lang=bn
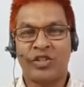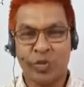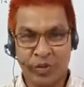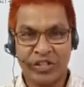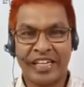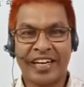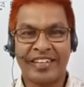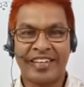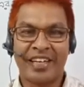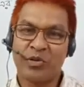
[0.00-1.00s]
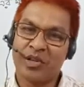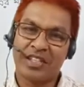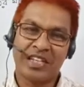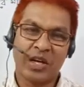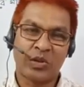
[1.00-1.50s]
সুপ্রিয় শিক্ষার্থীরা
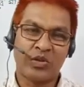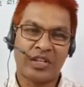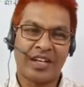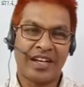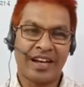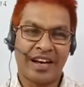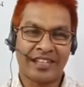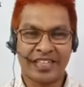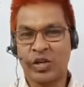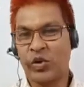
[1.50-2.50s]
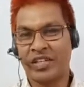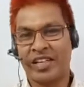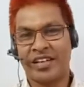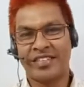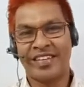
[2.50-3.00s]
তোমাদের স্বাগত জানাই আজকের গণিত
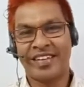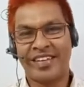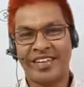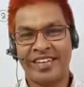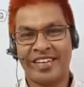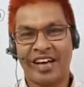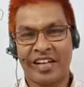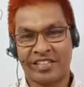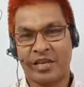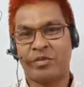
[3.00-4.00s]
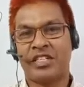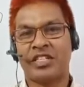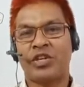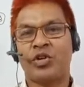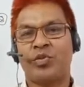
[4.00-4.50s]
ক্লাসে আজকে আমি
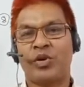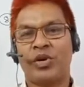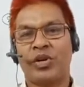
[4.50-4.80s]
চেষ্টা করব